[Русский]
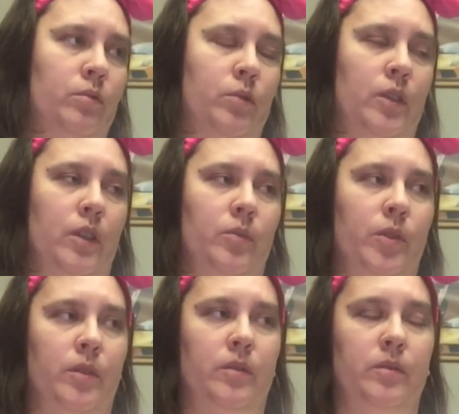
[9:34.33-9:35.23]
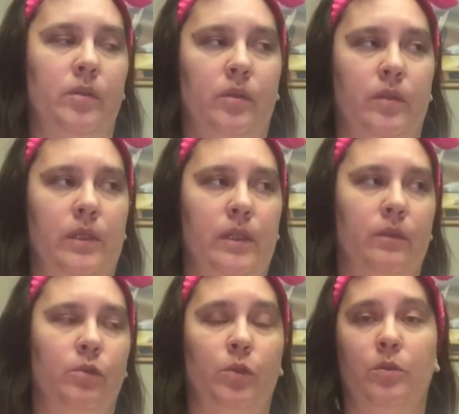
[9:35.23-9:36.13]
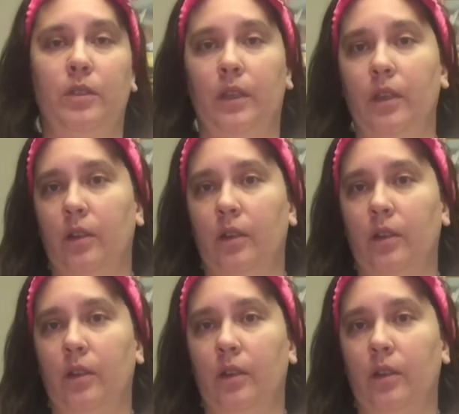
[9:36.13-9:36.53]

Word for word: Ну вот я, например, все вот рюкзаки,